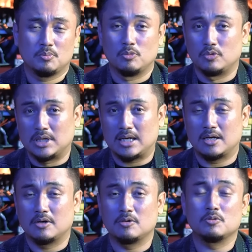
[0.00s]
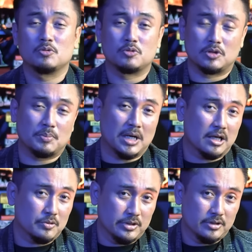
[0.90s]
Mudah untuk
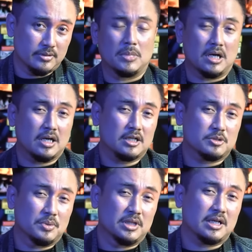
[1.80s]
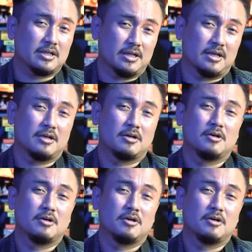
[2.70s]
dipengaruhi. Maka sebenarnya,